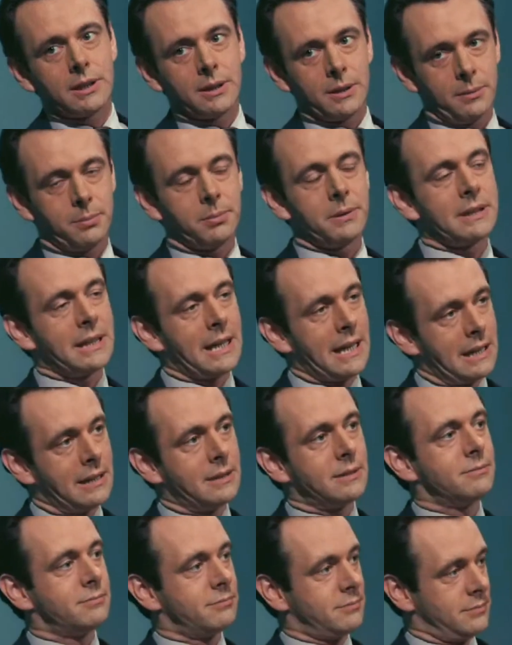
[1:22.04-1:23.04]
fatti amare,
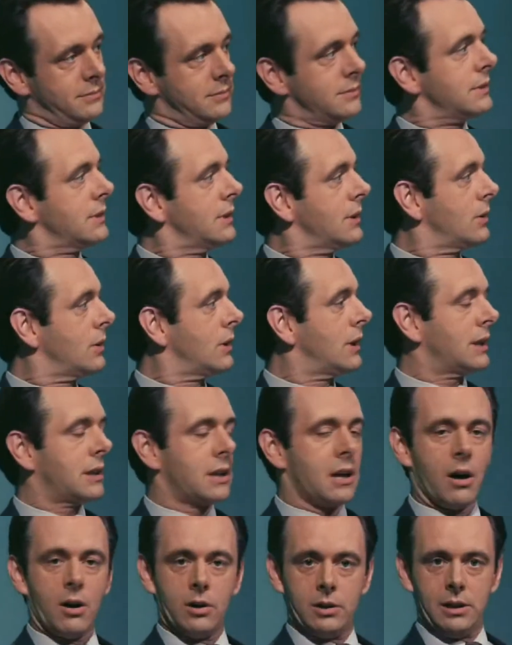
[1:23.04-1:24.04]
ma questo
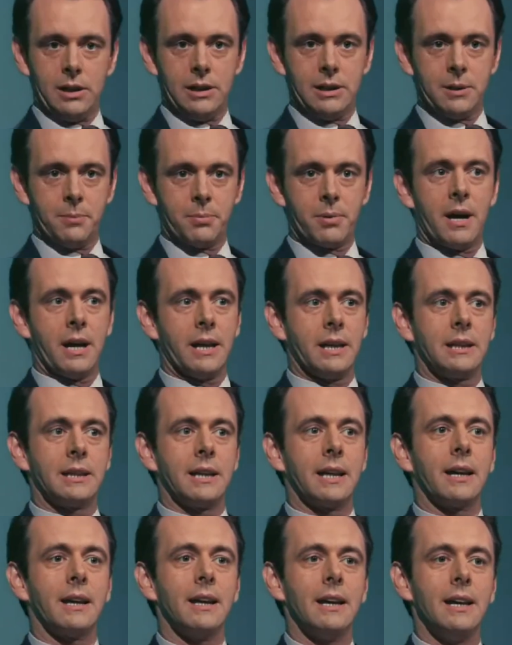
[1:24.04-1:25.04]
non mi stupisce
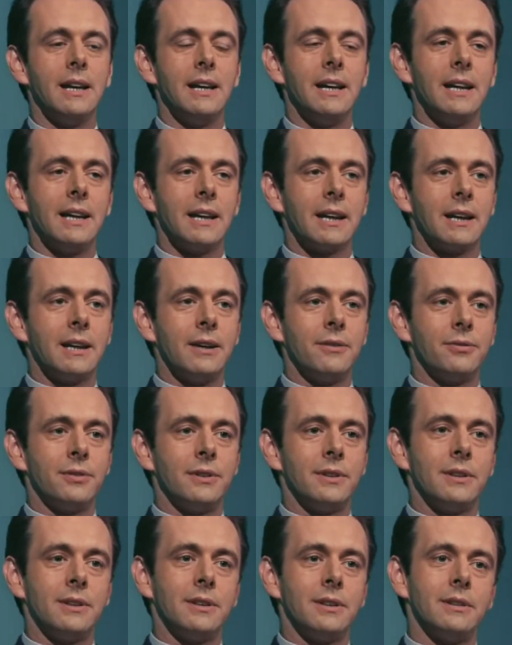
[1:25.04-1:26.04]
affatto.
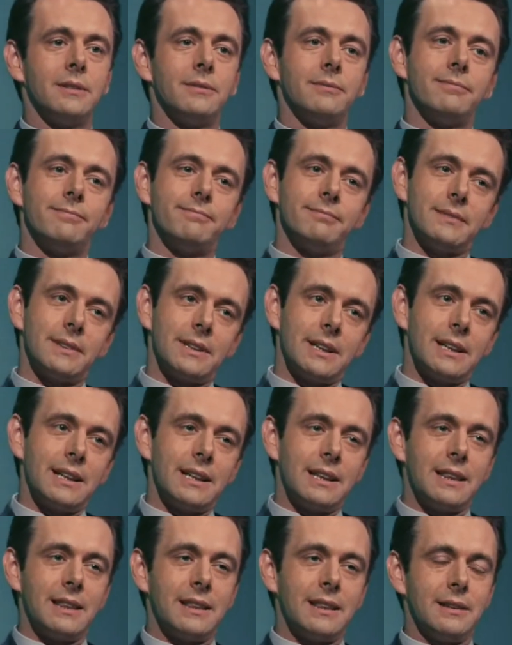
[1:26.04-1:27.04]
Se solo penso
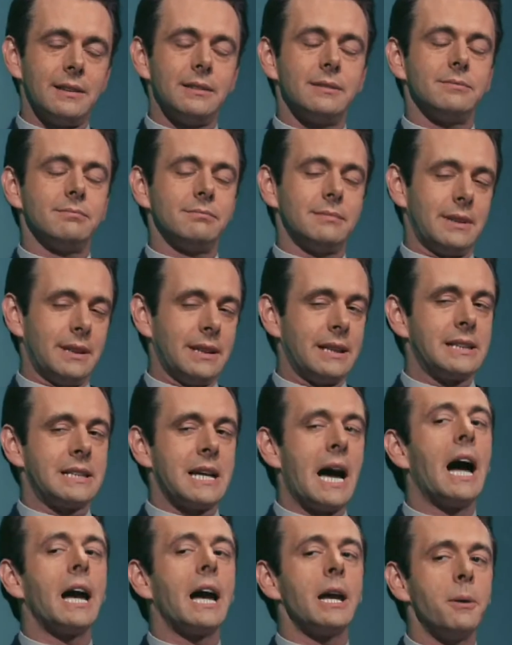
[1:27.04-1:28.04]

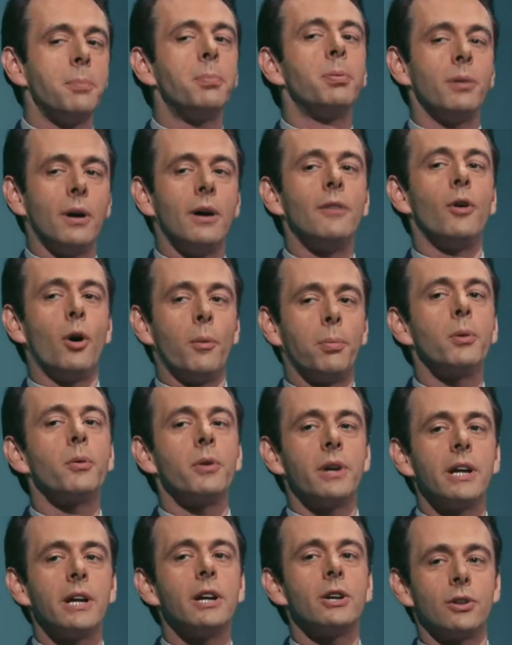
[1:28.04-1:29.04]
Diciamo al tipo di
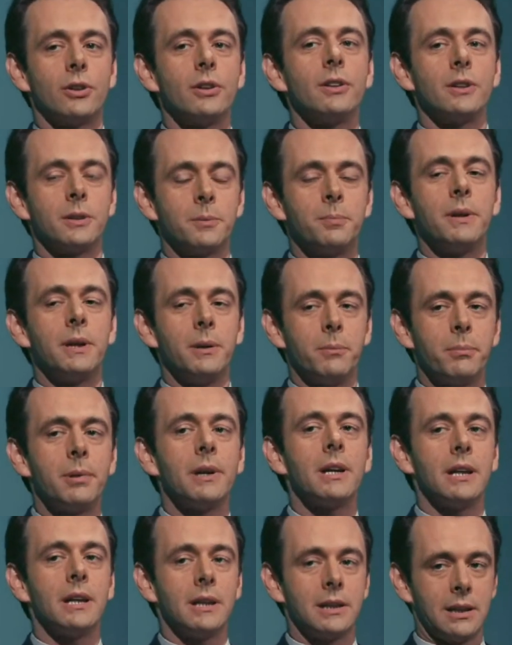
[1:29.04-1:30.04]
organizzazione che la squadra ha
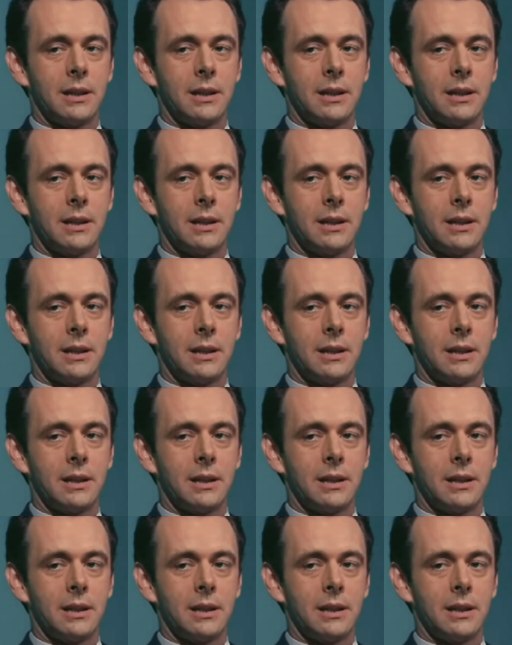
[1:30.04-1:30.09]
avuto